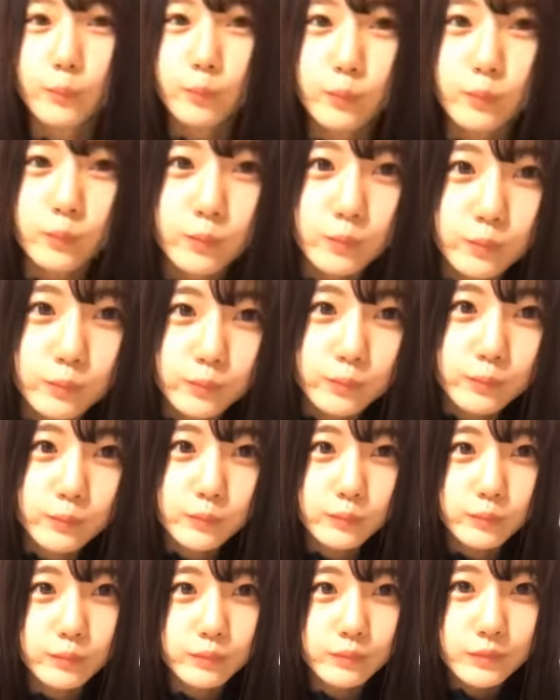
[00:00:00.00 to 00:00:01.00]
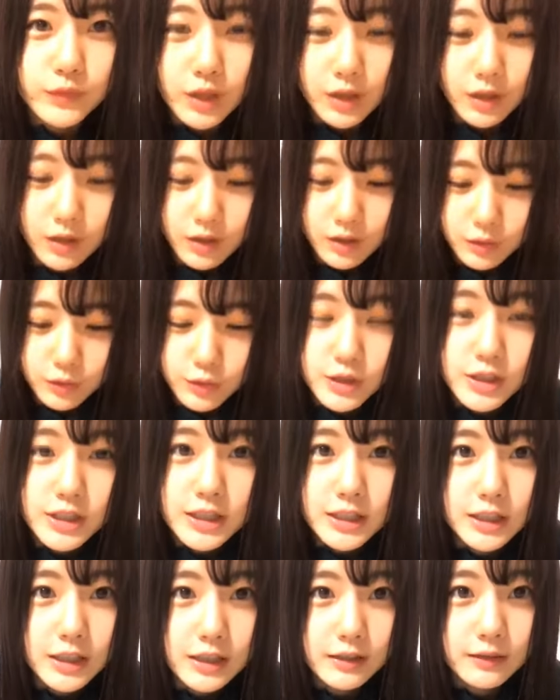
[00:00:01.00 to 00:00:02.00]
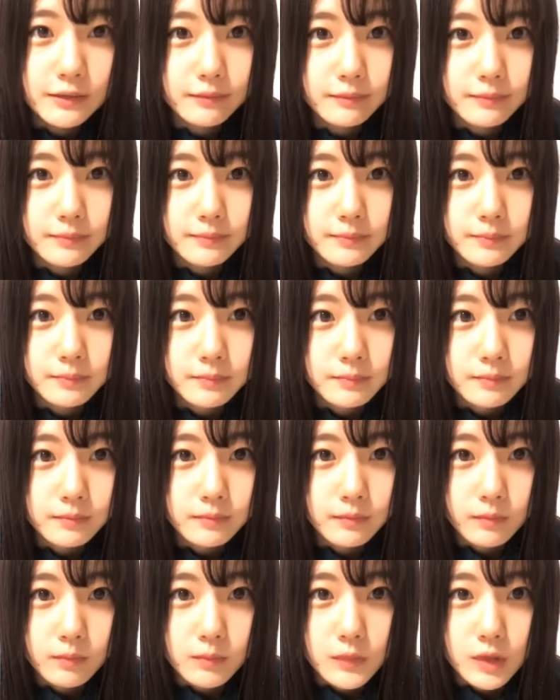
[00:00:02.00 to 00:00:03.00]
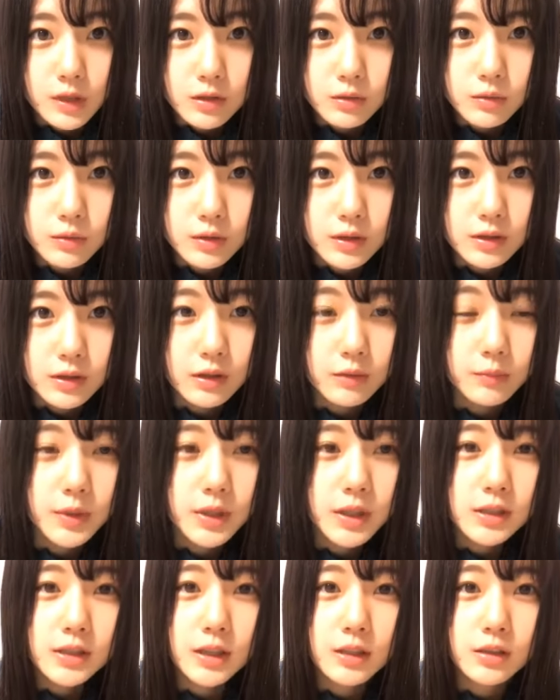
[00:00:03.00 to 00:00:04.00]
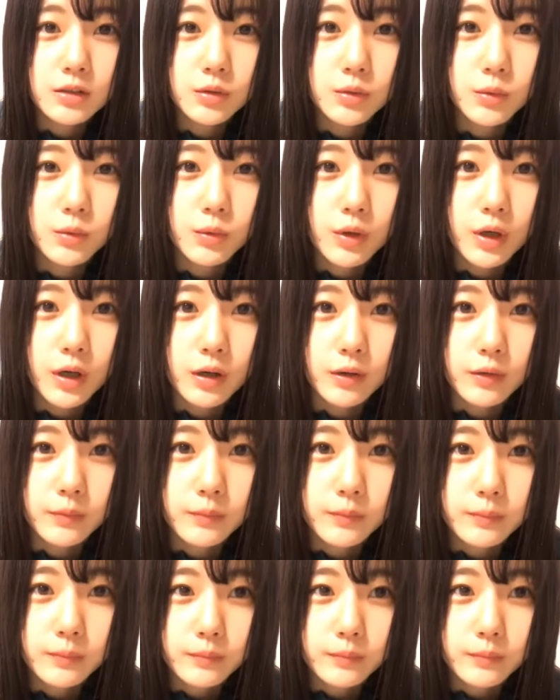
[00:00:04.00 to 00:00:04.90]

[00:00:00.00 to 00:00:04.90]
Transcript: うん不思議そうなんなんか皆さんの方が